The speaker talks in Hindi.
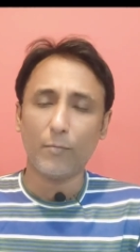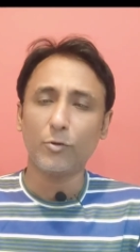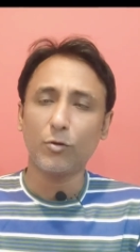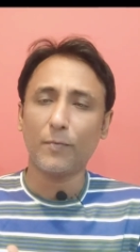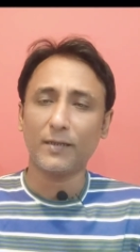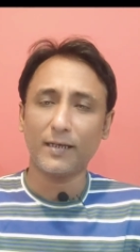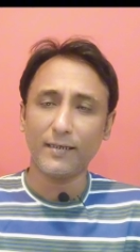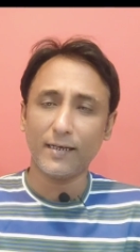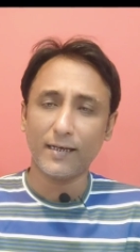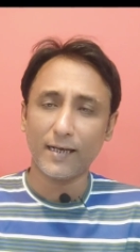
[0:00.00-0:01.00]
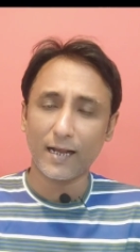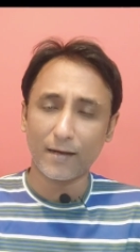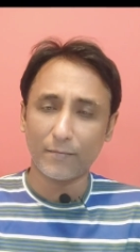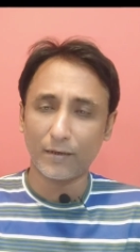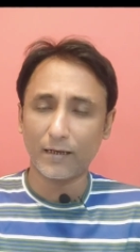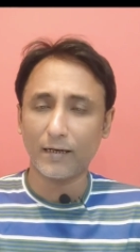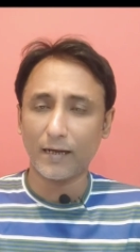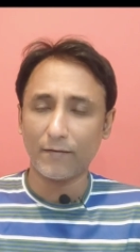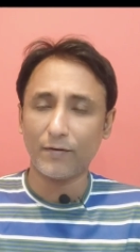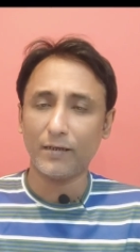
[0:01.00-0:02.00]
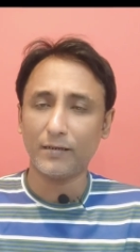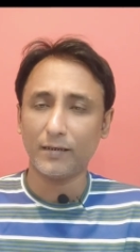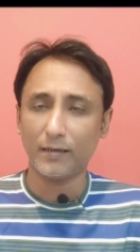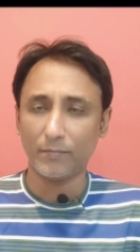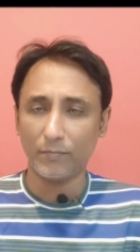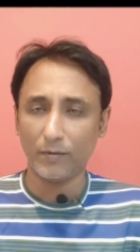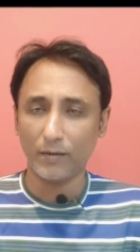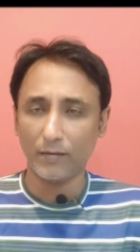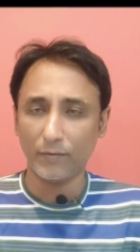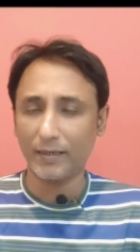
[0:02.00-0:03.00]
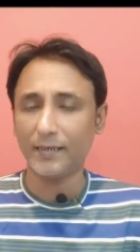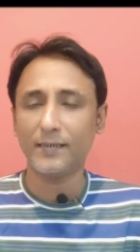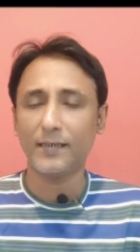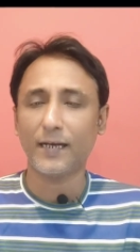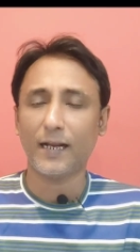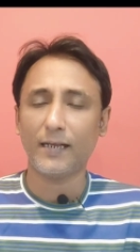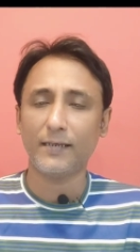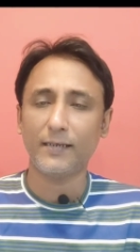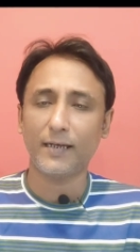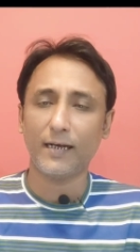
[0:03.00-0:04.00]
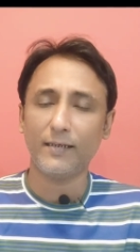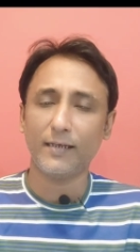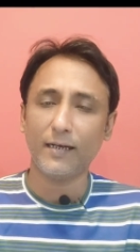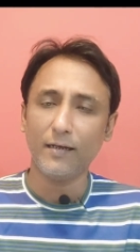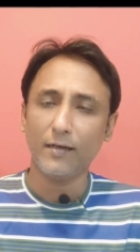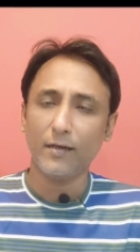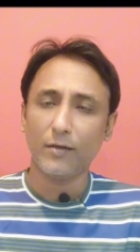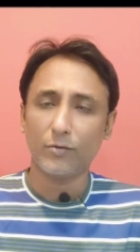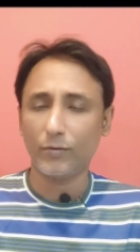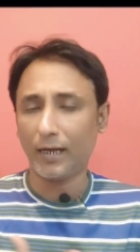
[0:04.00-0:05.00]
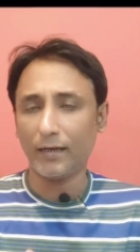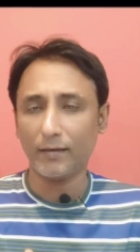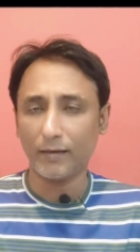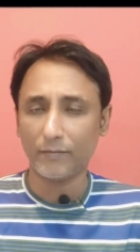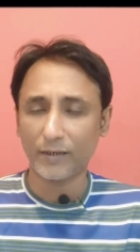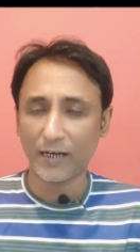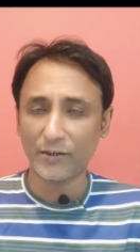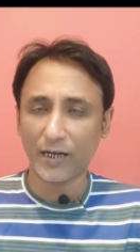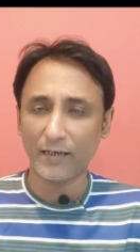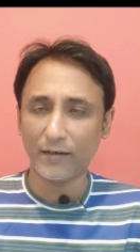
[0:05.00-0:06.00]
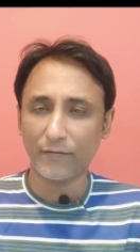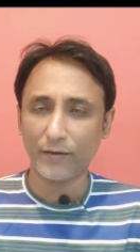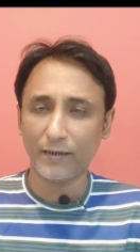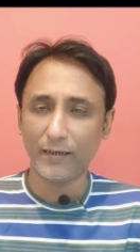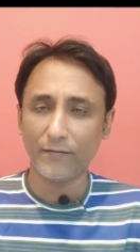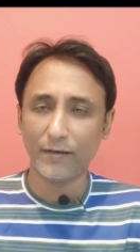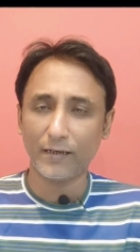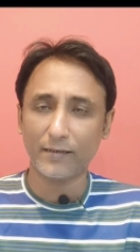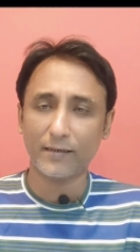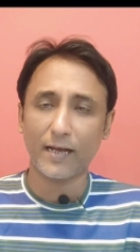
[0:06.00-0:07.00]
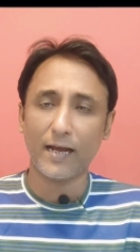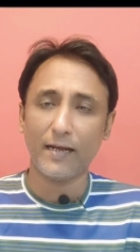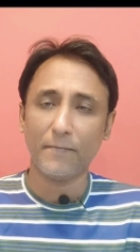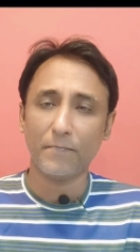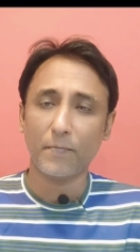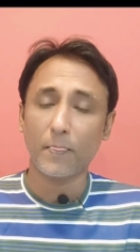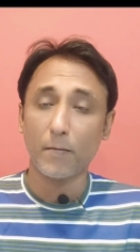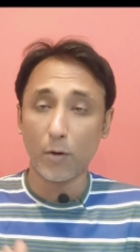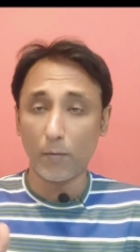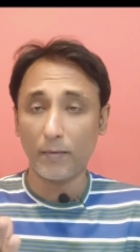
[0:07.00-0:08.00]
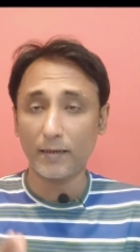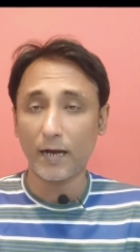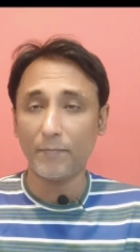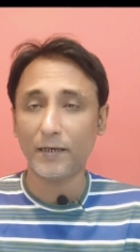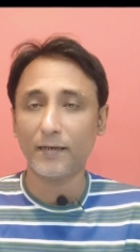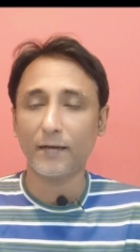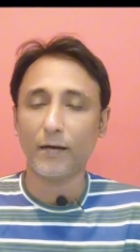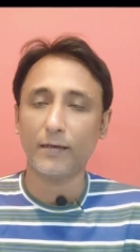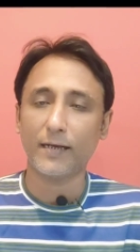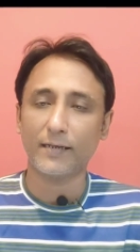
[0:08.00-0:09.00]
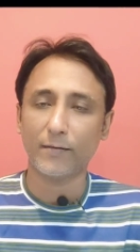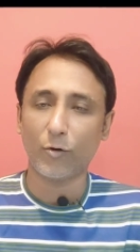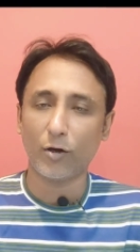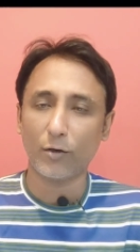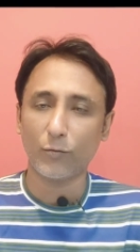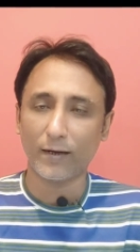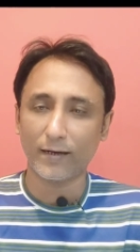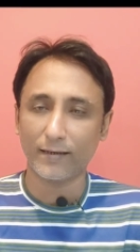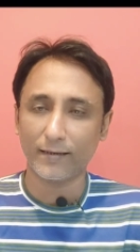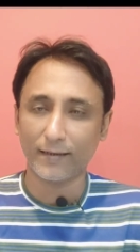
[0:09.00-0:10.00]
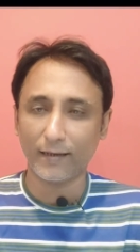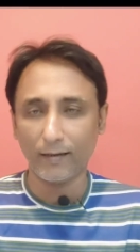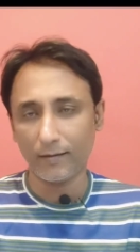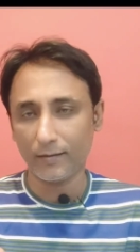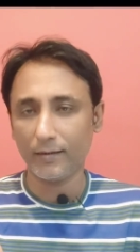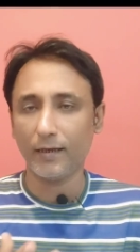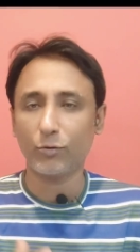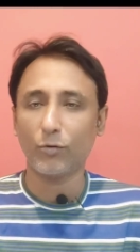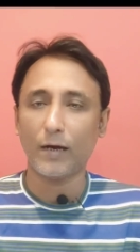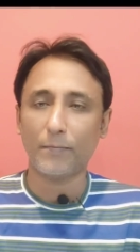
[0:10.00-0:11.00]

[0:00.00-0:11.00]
अब उनको पता नहीं है कि यार अब अगर एवरेज विकेट निकाला निकाली जाए तो यार शाही शाहीन अफरीदी की विकेट्स क्या हैं मोहम्मद आमिर कैसे बॉलर हुआ करते थे ये तो